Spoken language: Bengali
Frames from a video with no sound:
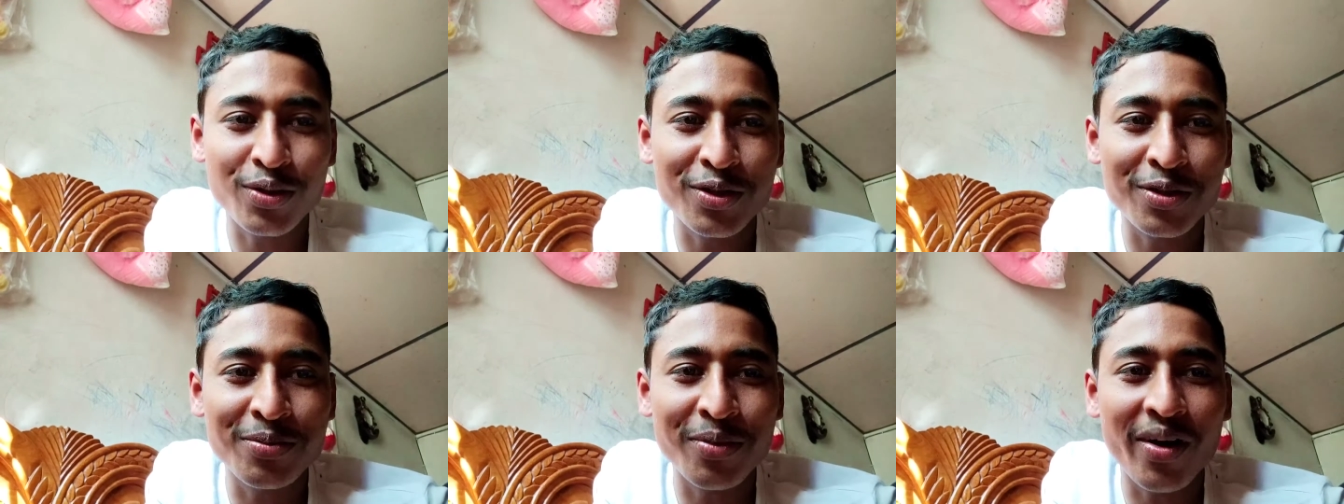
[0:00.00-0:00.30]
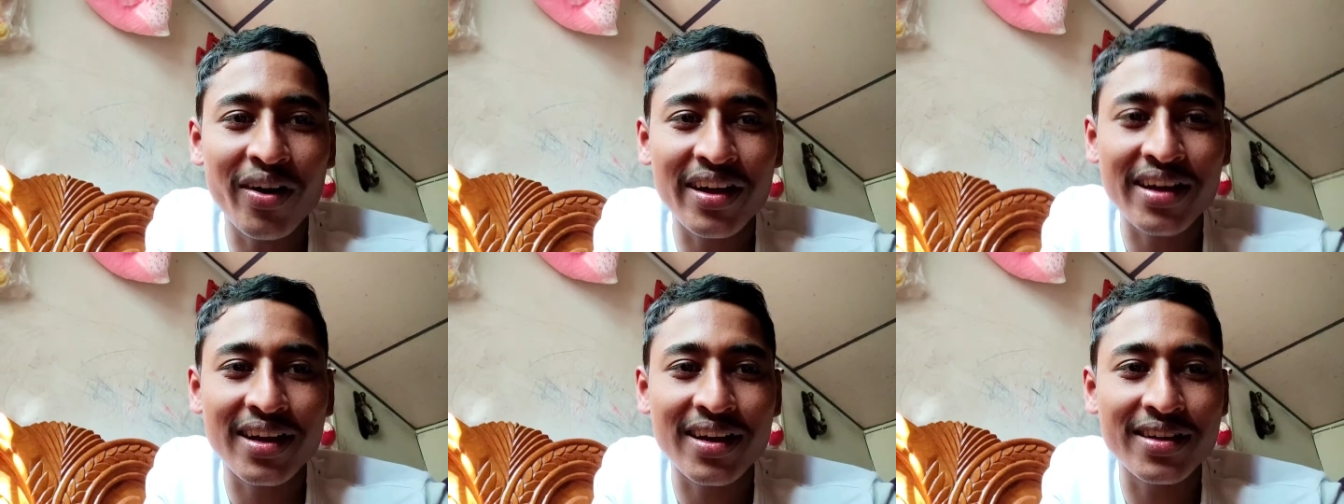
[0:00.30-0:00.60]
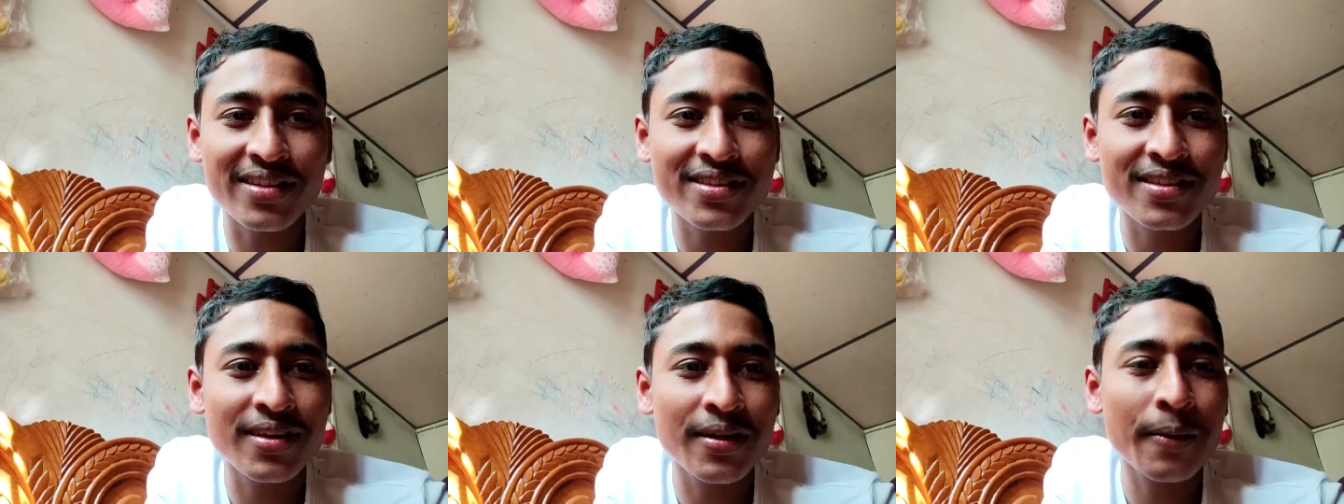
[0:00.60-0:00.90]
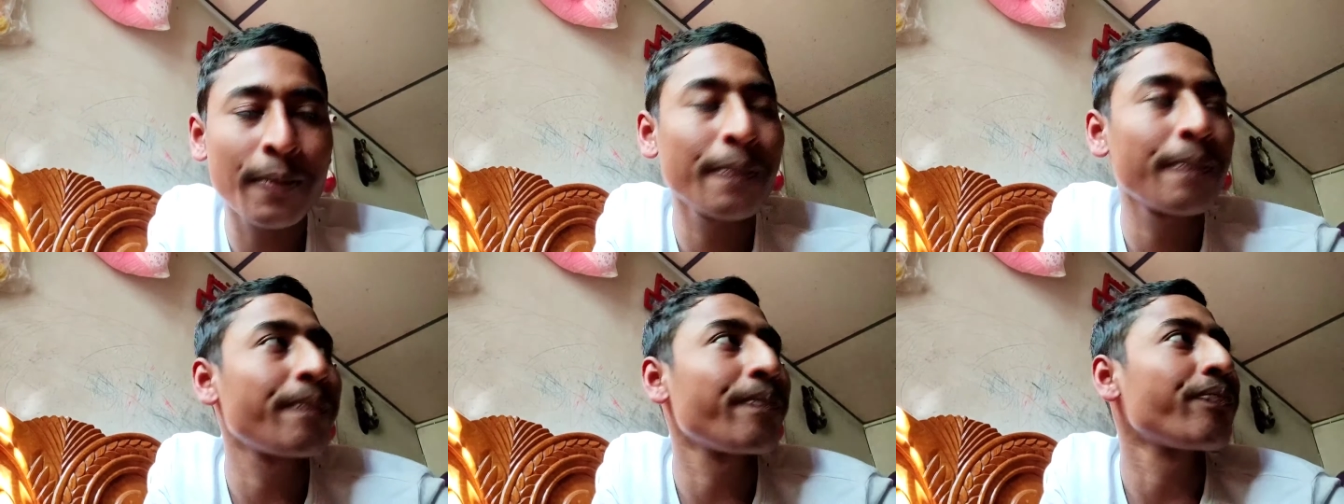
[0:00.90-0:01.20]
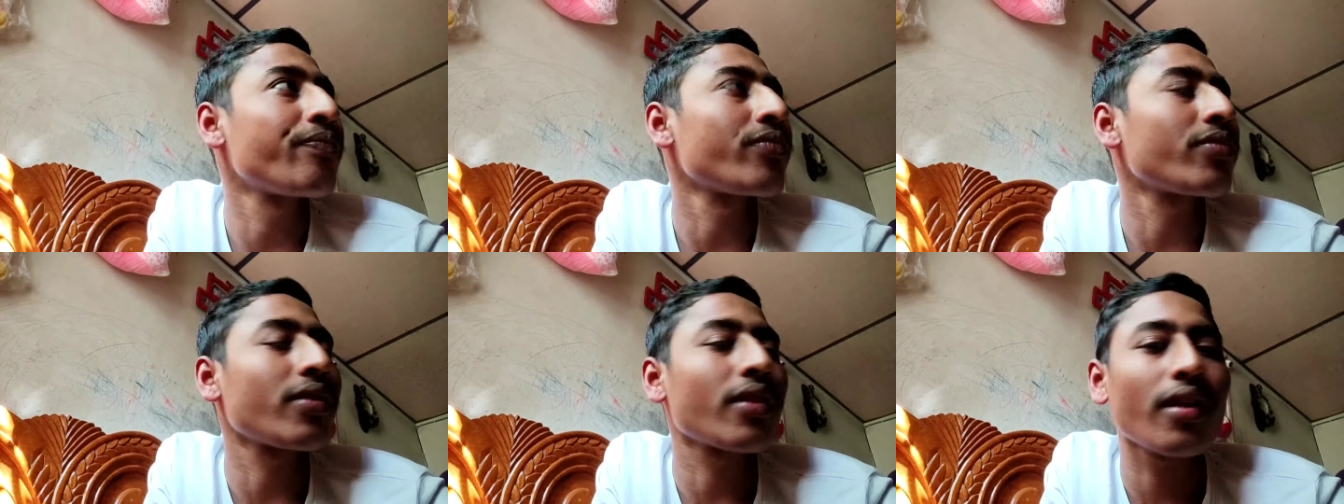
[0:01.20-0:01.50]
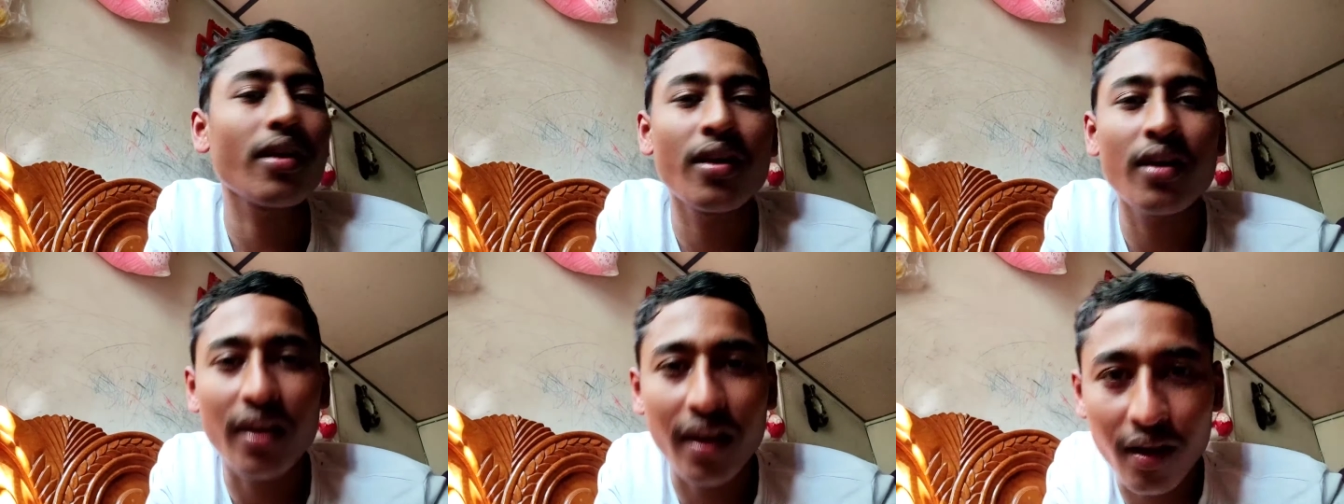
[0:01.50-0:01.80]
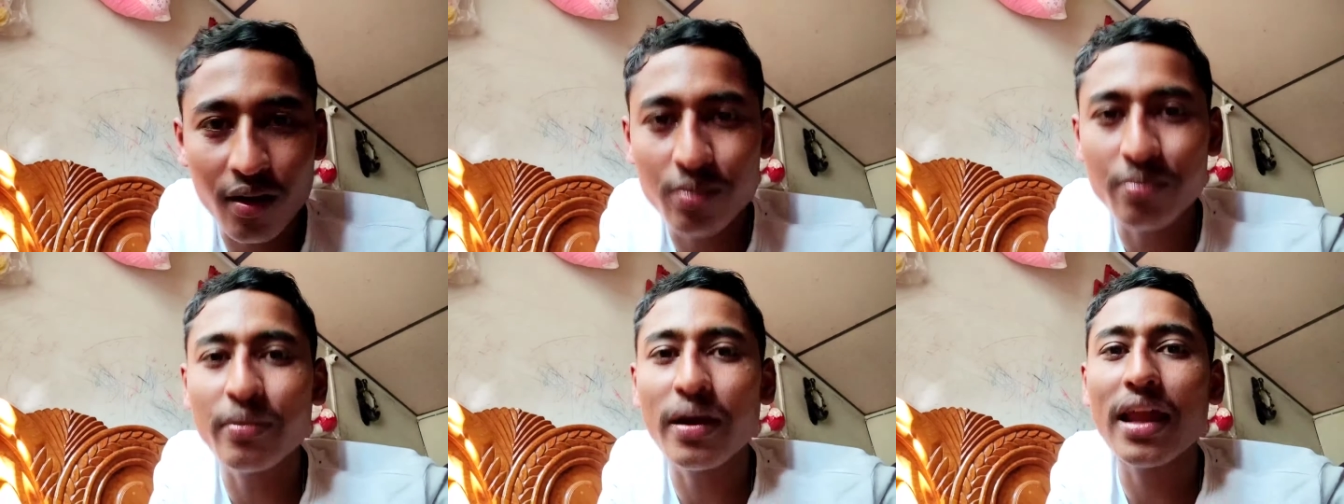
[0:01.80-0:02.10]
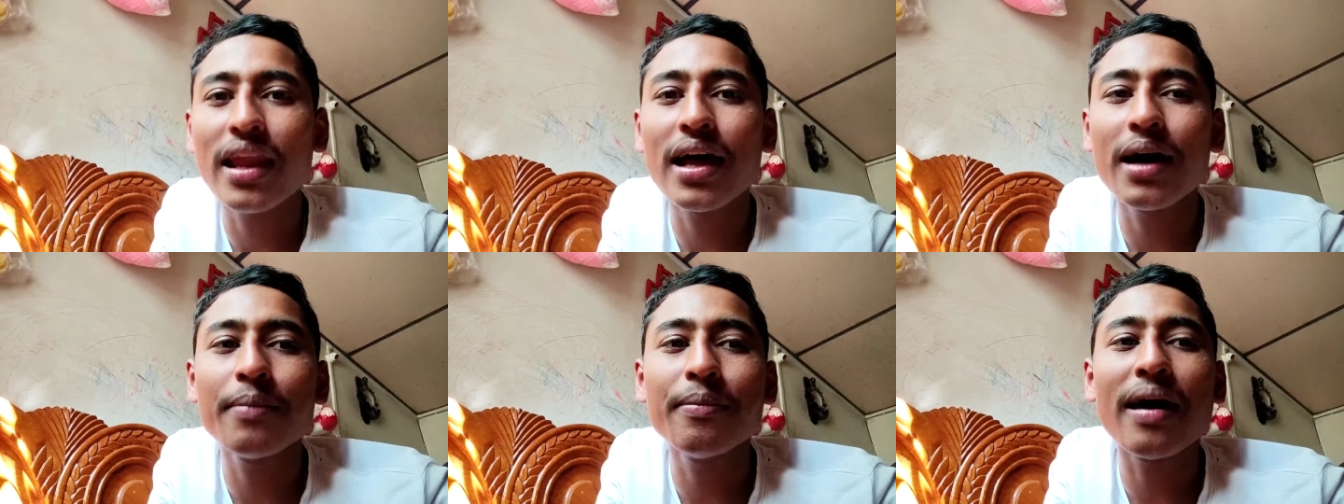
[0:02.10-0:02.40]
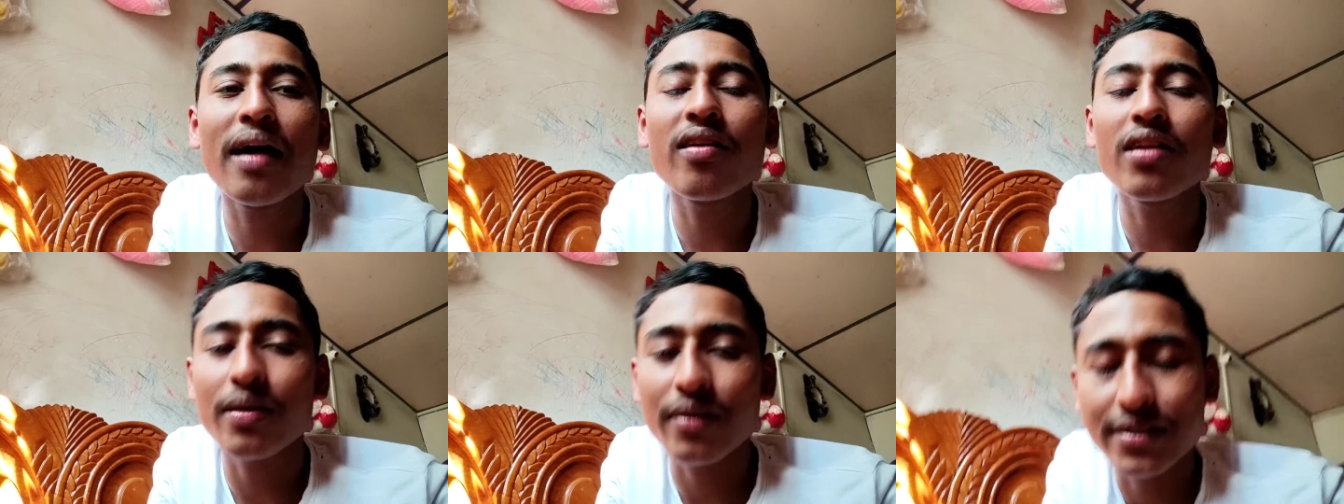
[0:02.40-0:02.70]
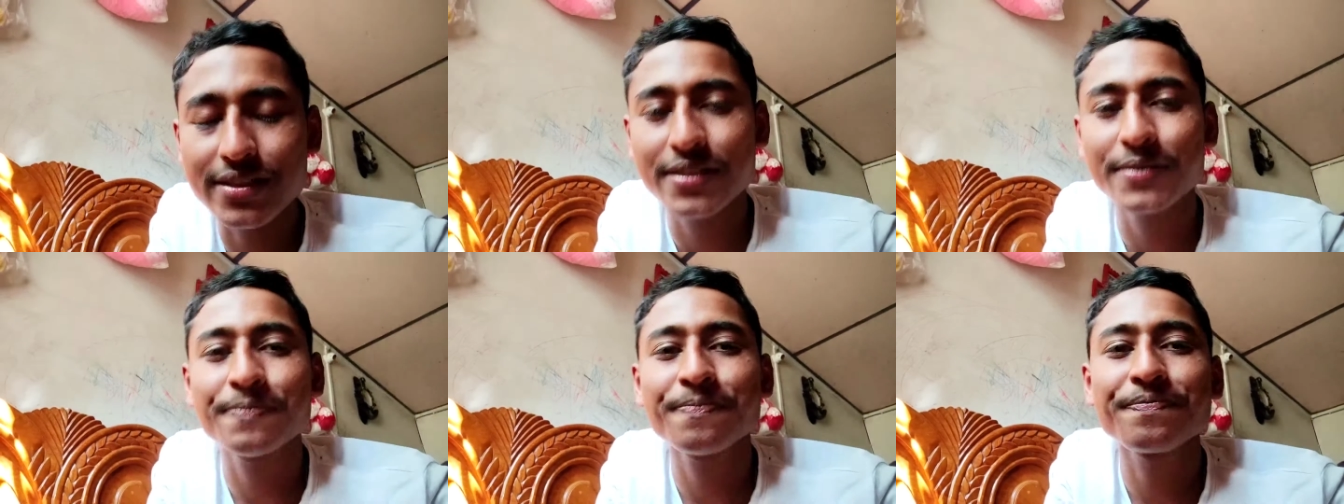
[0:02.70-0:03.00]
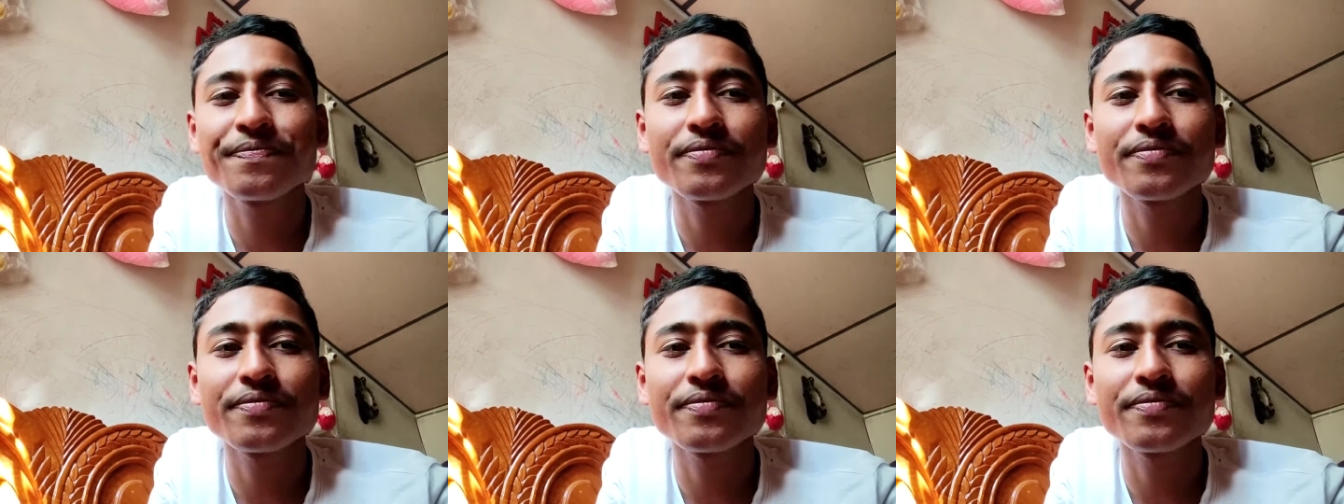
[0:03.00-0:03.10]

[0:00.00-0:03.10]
গুড মর্নিং গাইস এখন বেলা বারোটা বাজে